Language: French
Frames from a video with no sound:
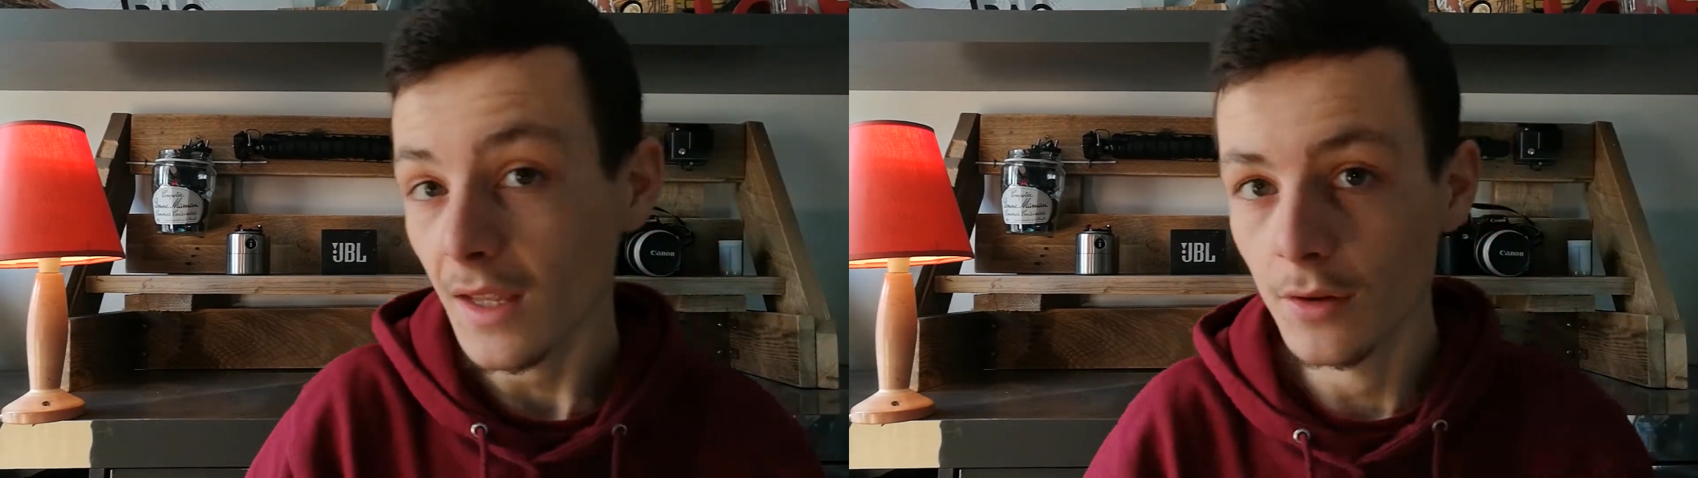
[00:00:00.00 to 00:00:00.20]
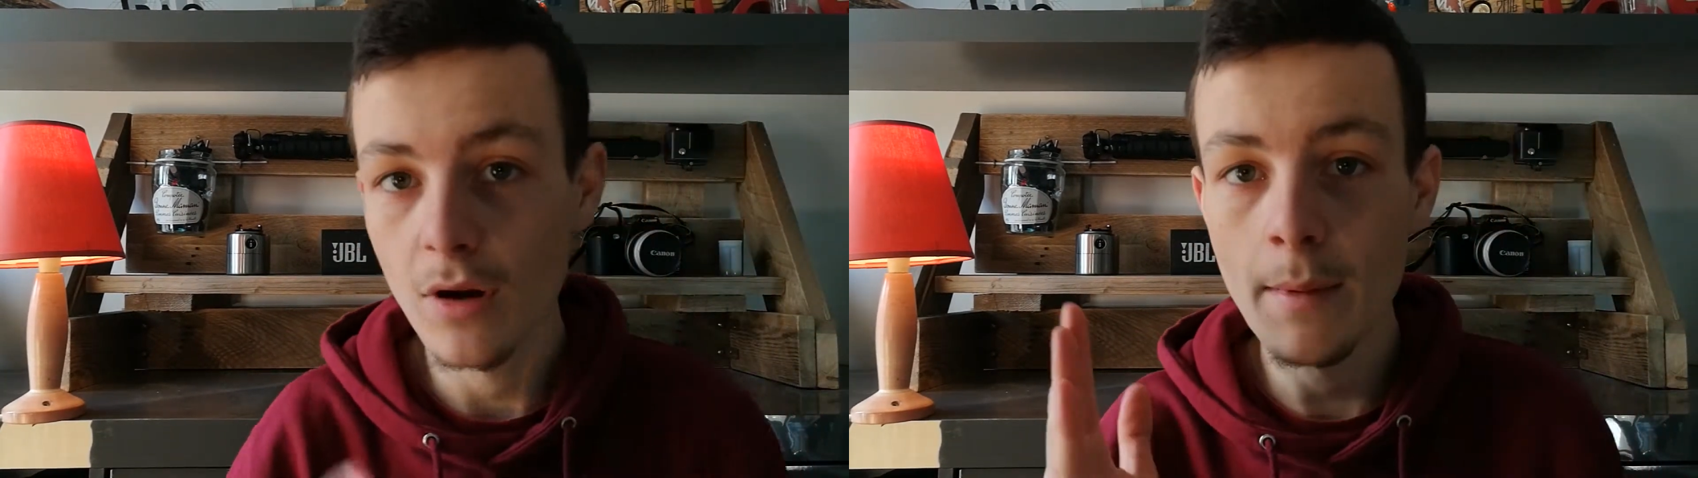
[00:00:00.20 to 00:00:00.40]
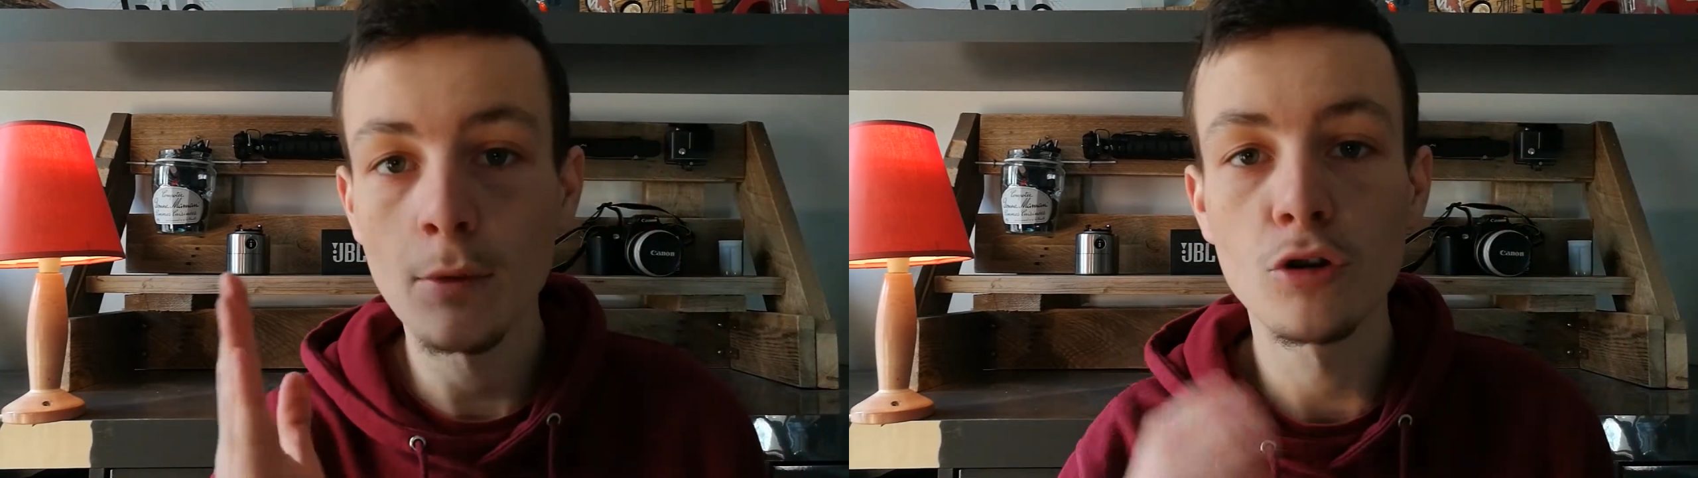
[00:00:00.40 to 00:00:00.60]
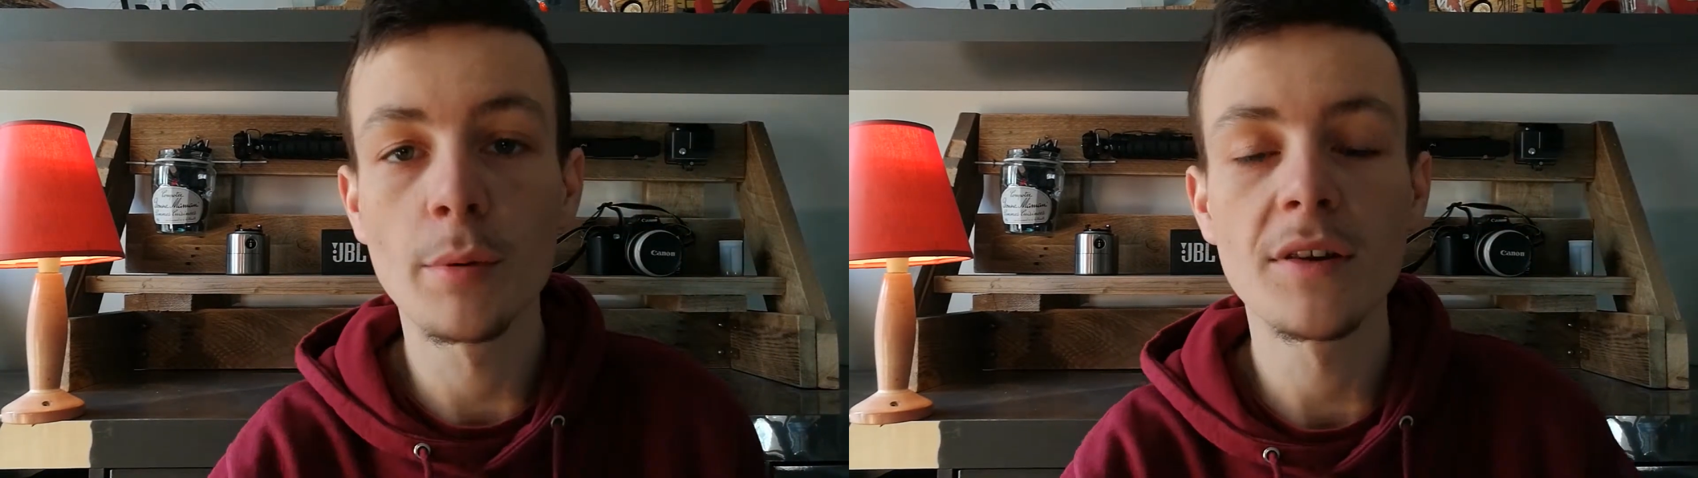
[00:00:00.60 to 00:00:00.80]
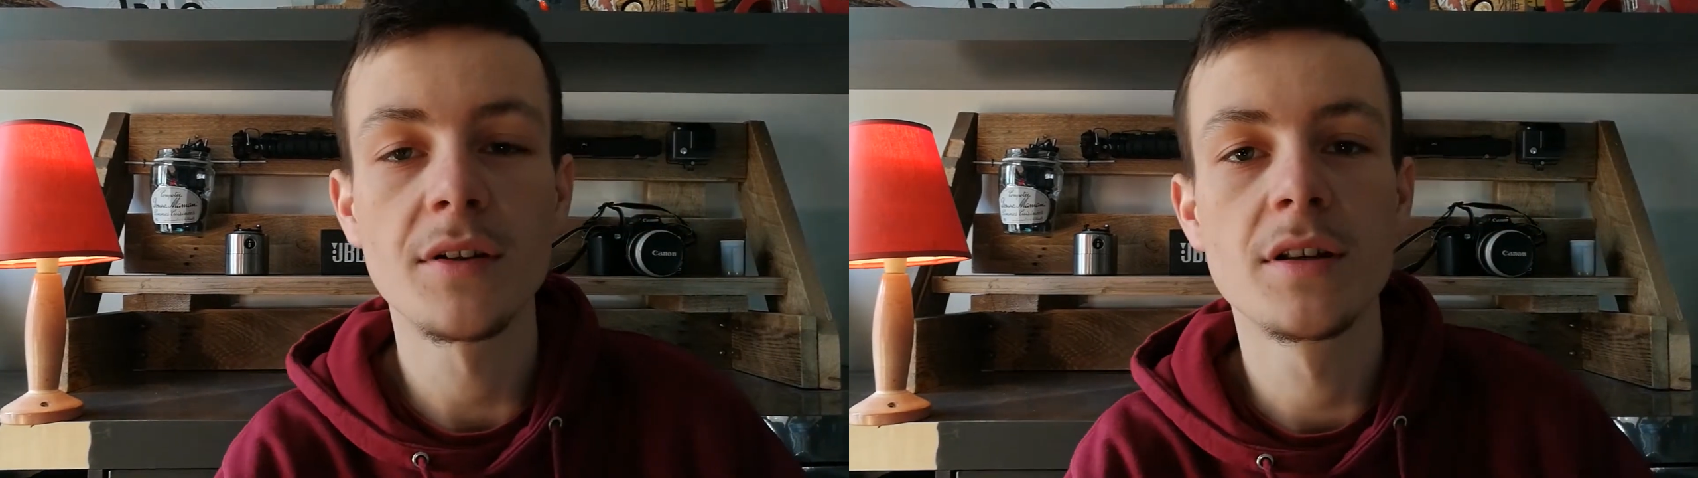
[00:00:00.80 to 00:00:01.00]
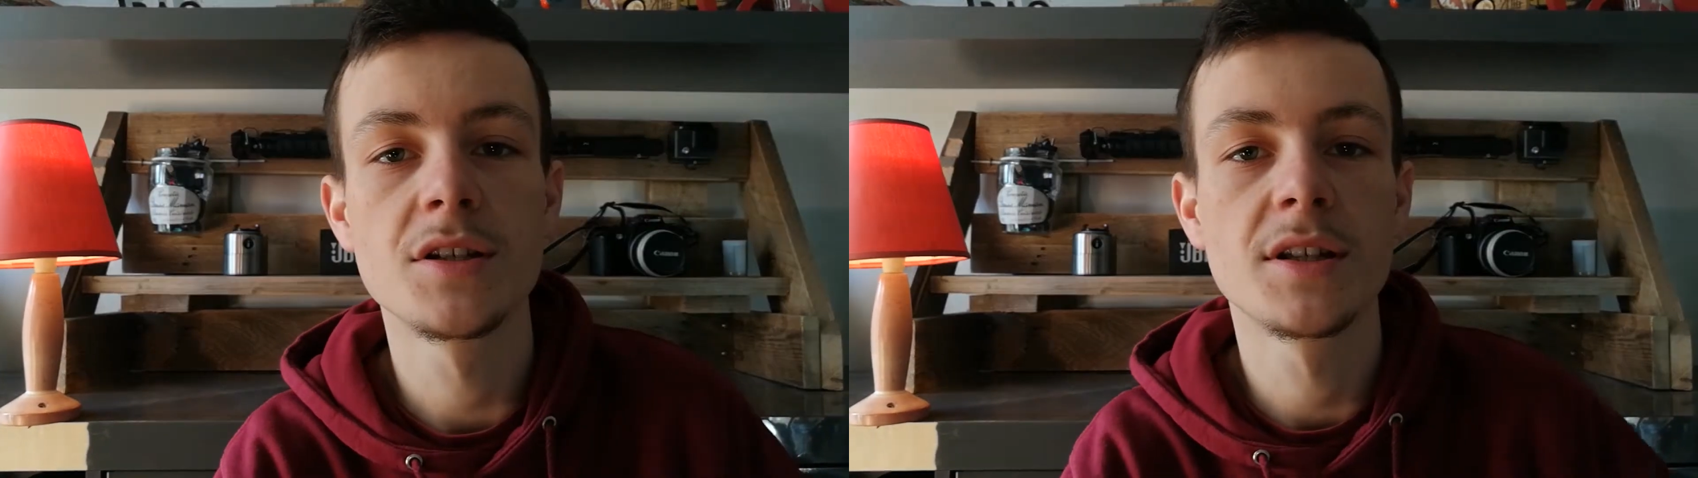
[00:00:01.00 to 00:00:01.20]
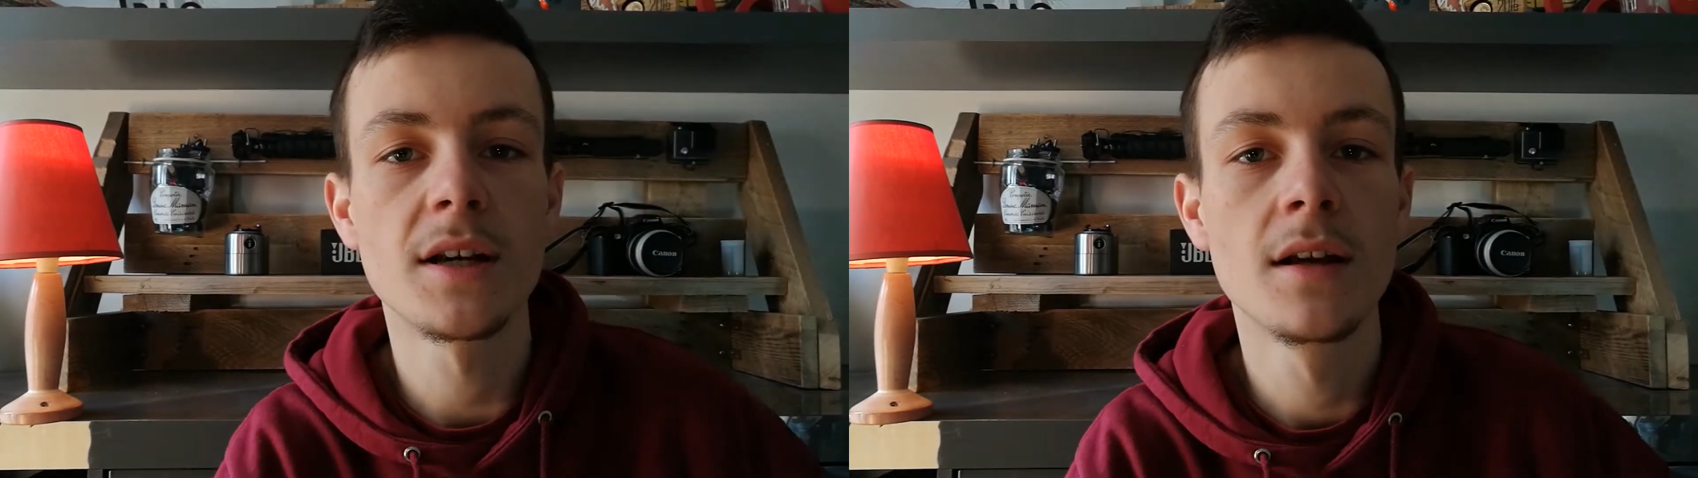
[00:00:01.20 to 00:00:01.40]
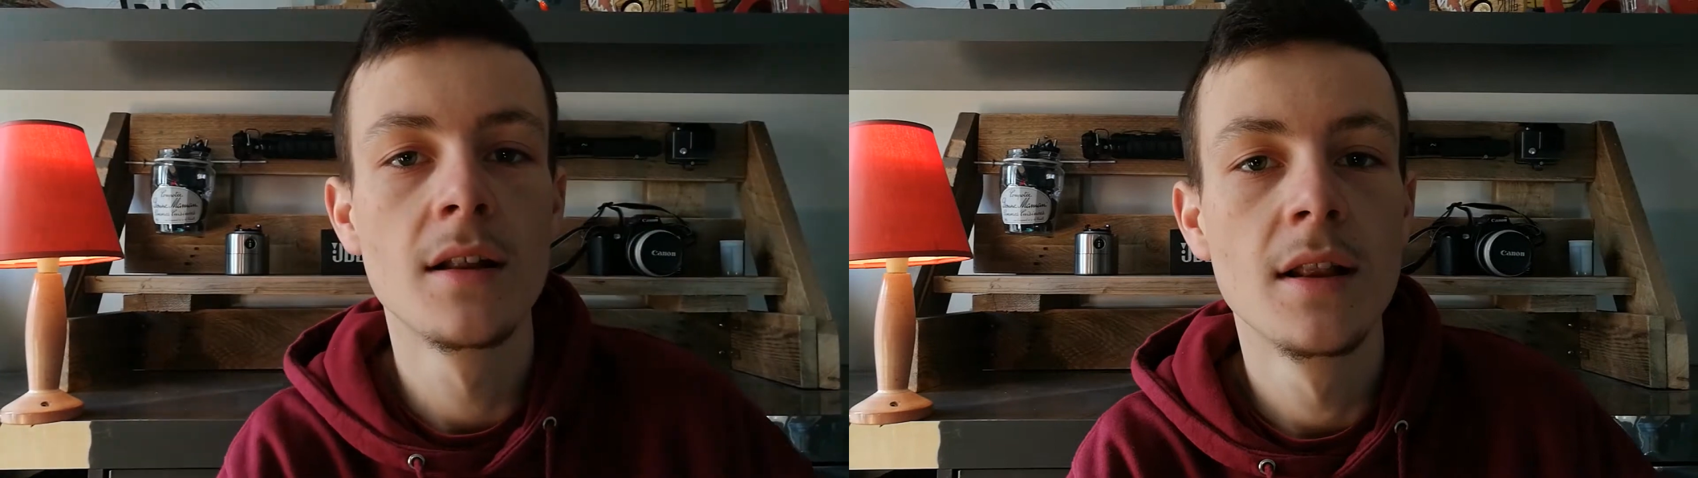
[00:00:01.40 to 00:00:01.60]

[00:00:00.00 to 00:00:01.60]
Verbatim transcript: de la même entreprise, Salle Digital,